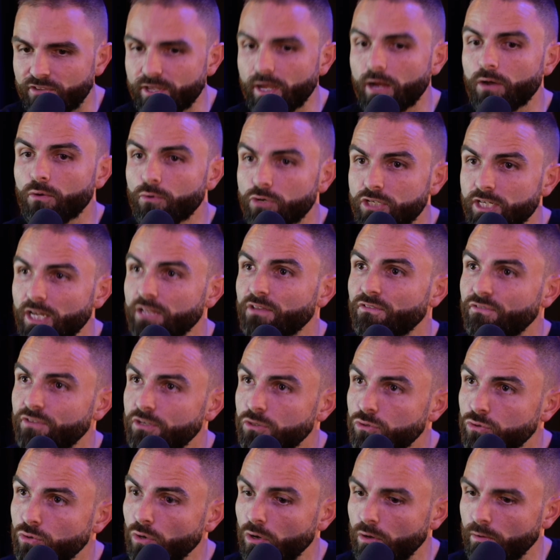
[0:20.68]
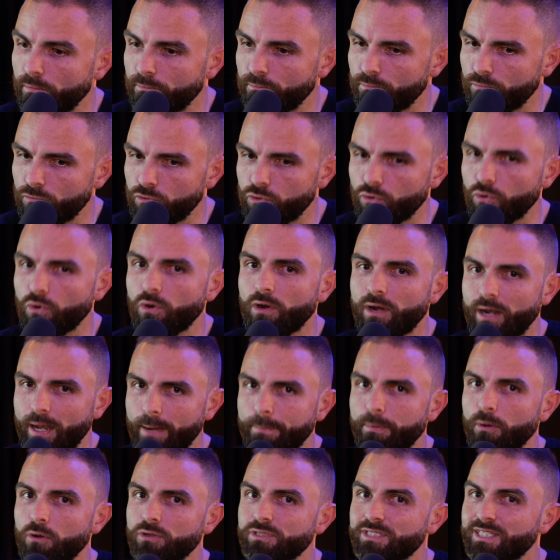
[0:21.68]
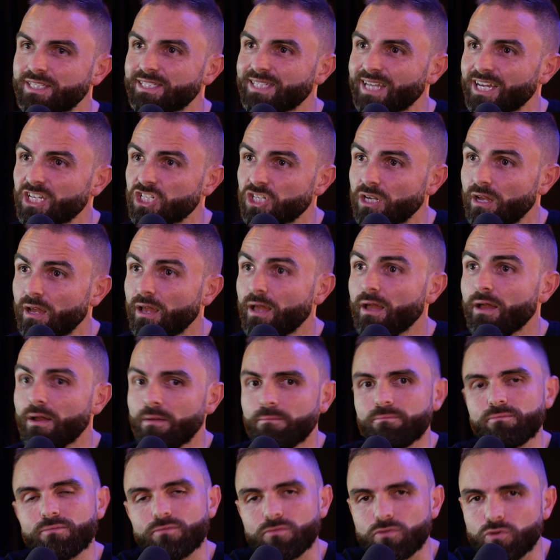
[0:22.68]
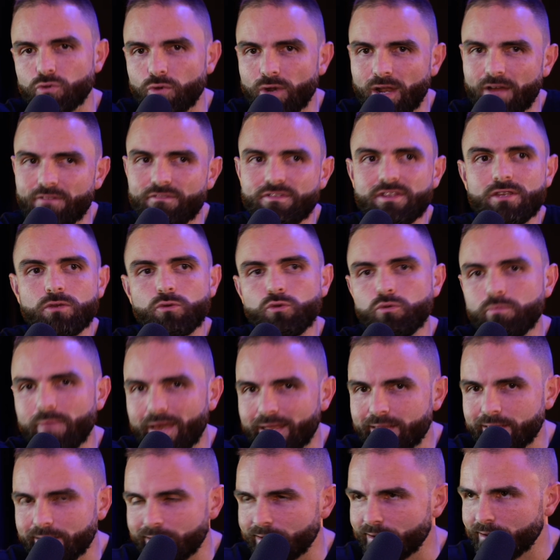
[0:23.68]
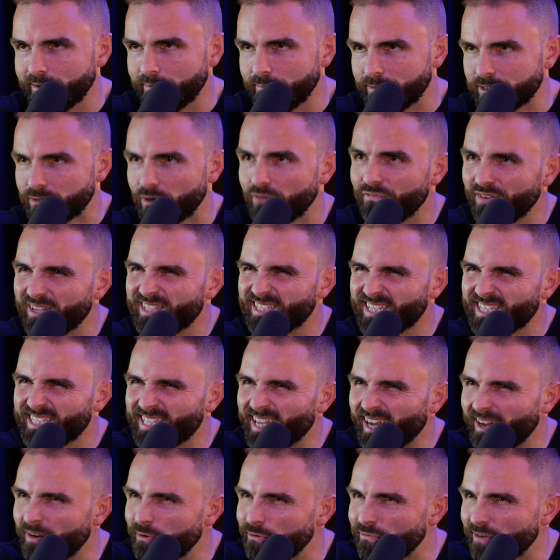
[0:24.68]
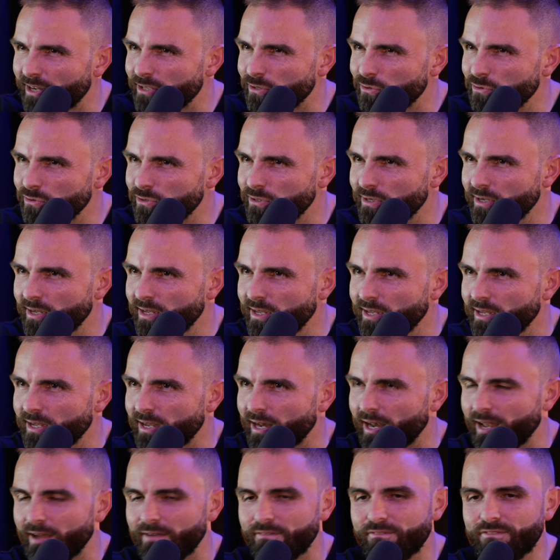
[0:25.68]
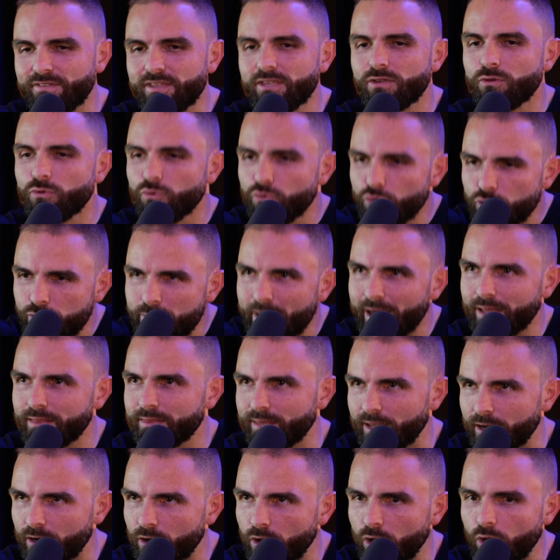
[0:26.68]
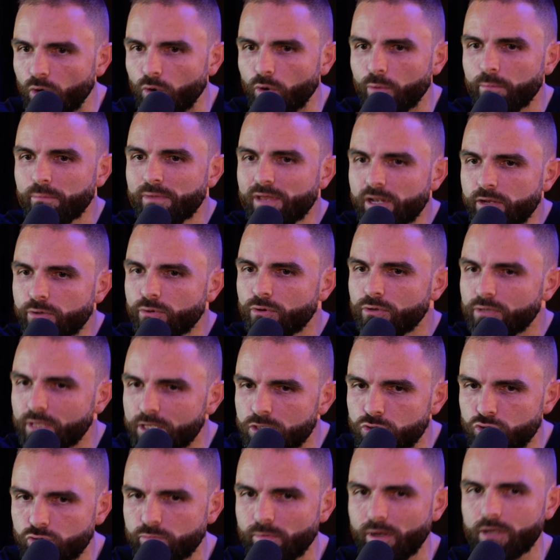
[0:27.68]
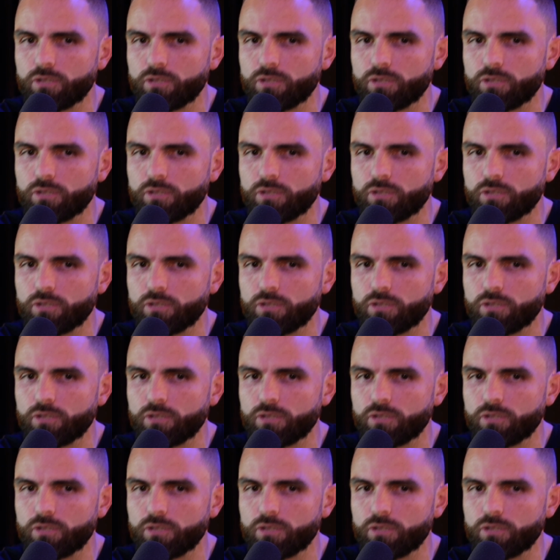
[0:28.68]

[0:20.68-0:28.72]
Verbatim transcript: Vient le cas de figure de l'apprentissage de la vie humaine parce qu'en fait, c'est ça le vrai truc. La vie humaine, d'accord, au milieu des